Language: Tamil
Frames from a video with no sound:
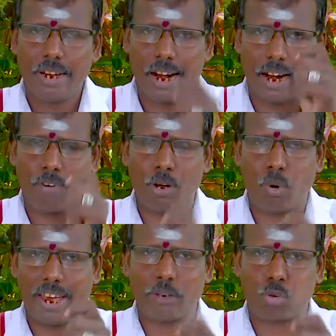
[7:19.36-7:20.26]

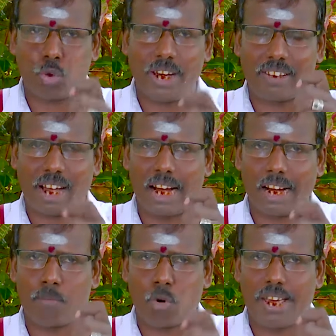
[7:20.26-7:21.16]
கணவனுடைய துயர்
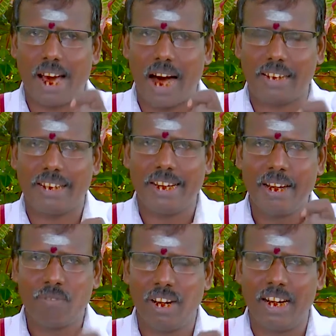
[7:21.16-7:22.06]
தாங்க முடியாது
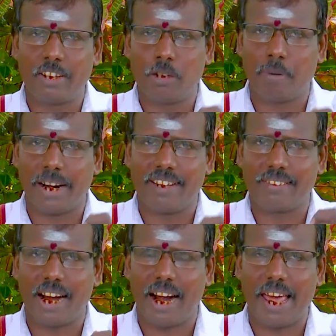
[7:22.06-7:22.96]
வீழ்ந்து
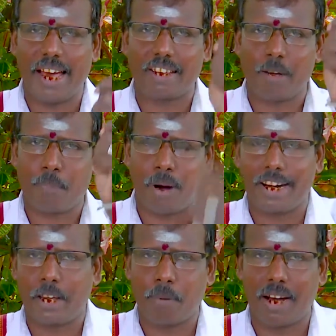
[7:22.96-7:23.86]
மடிந்தாலே அந்த
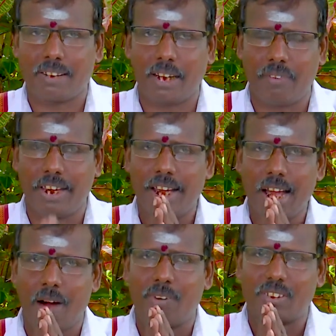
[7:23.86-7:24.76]
பாண்டிமா தேவி
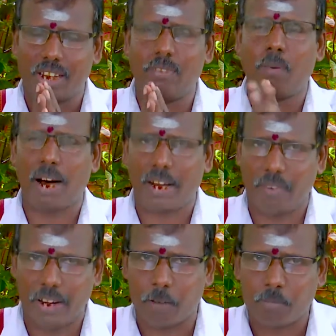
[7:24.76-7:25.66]
அவள் தெய்வமாக
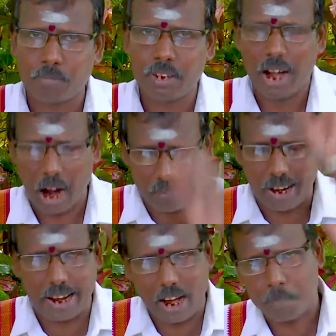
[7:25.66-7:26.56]
வேண்டும்
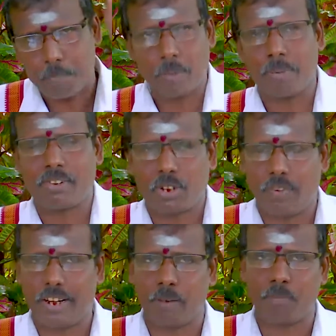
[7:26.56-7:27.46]
அவளை நாம் பின்பற்ற
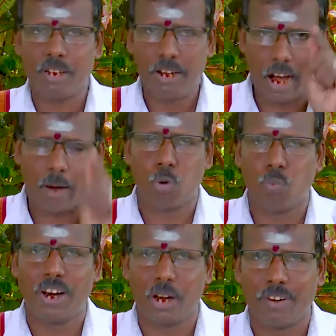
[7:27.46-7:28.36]
வேண்டும் நாம்
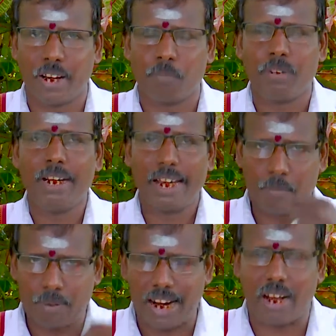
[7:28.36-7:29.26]
ஒவ்வொருவரும்
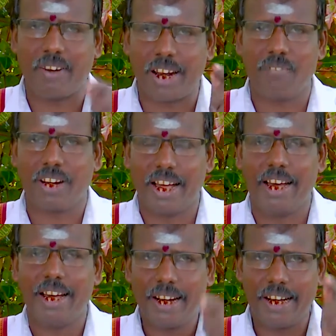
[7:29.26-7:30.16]
எம் கணவனை விட
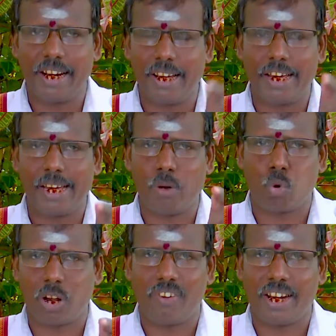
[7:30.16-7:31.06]
நெருங்கிய
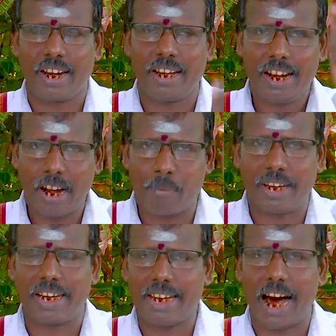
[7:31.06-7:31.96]
உறவினன்
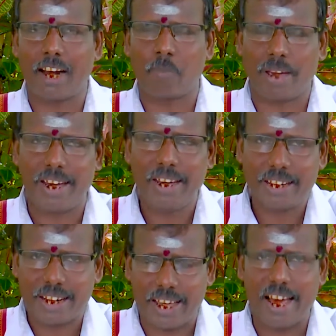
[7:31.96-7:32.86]
நமக்கு யாருமே
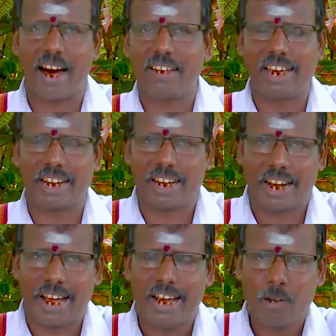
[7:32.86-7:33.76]
கிடையாது
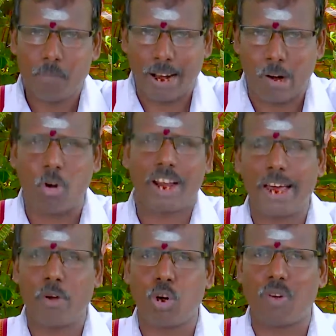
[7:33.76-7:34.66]
என்கிற
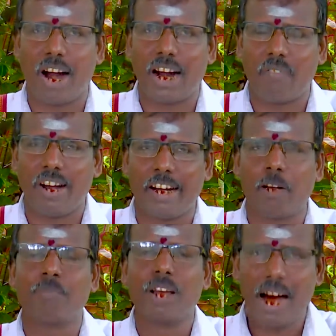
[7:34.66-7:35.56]
மனோநிலையோடு வாழ
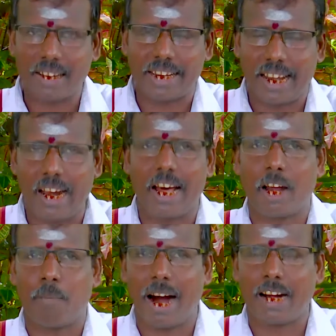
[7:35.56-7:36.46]
வேண்டும் அந்த
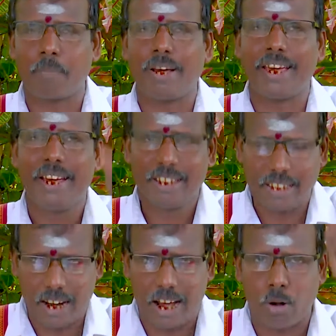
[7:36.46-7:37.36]
இல்லற மாண்பை
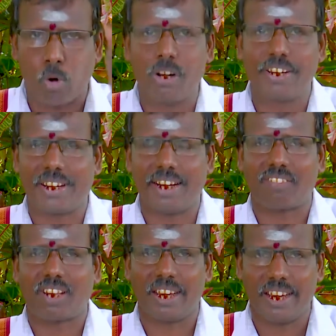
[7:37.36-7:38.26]
இல்லற
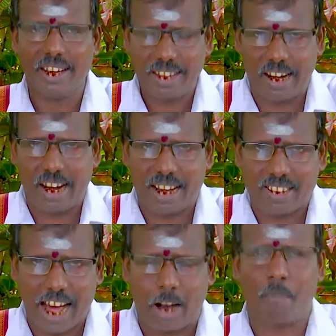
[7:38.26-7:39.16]
ஒழுக்கத்தை இல்லற
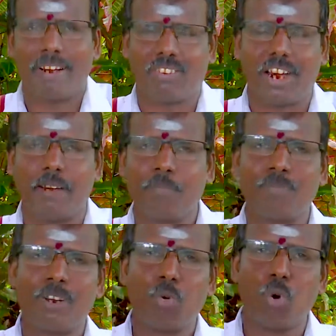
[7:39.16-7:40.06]
தர்மத்தை
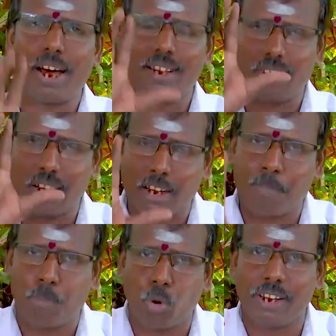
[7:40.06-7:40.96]
உலகத்திற்கு
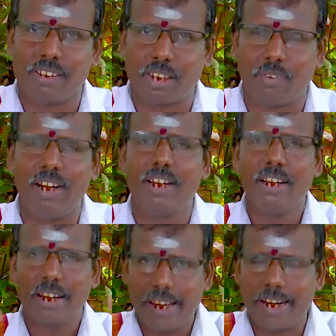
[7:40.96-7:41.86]
போதித்தவள்
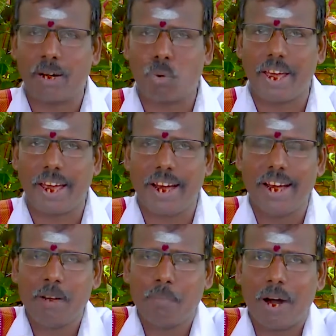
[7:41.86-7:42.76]
எங்களுடைய
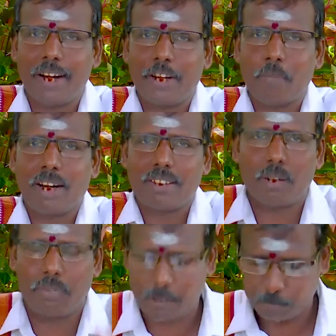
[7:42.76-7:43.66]
பாண்டி
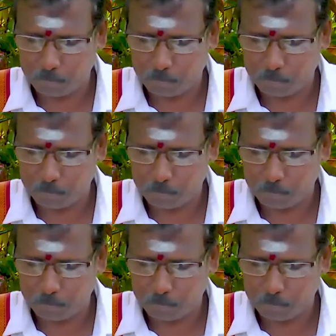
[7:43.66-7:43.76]
மாதேவி